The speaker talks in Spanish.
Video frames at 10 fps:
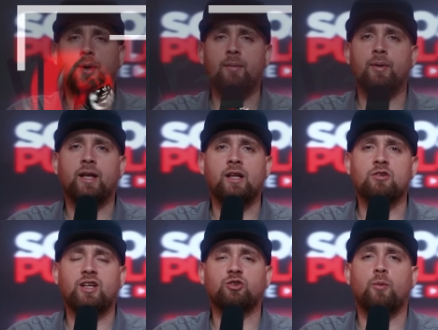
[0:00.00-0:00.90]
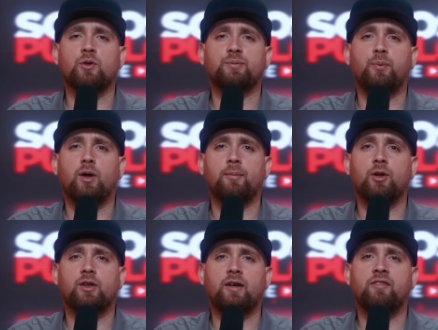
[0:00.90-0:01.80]
Bienvenidos a Somos
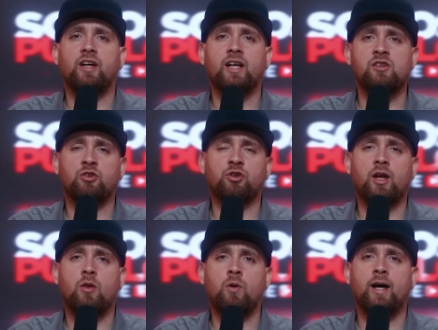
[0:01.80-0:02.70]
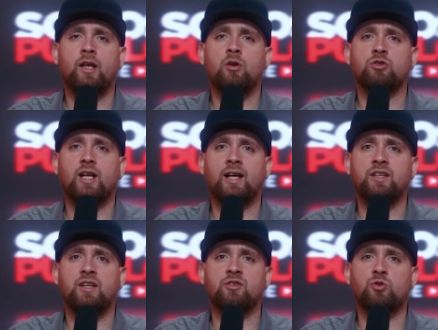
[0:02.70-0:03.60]
Pueblo TV. Yo soy Eduardo
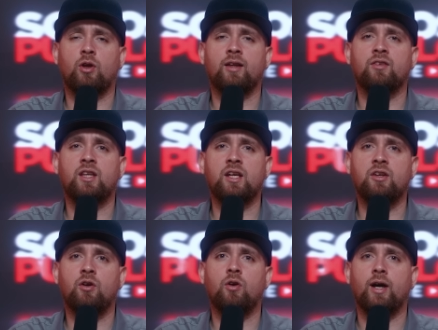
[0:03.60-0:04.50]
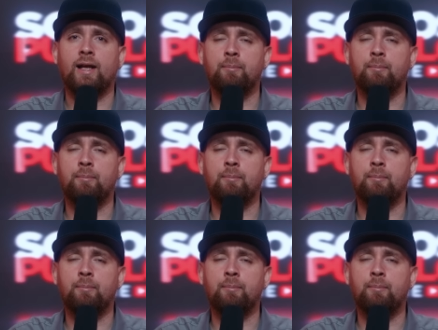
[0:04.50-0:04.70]
Sánchez Tolentino, El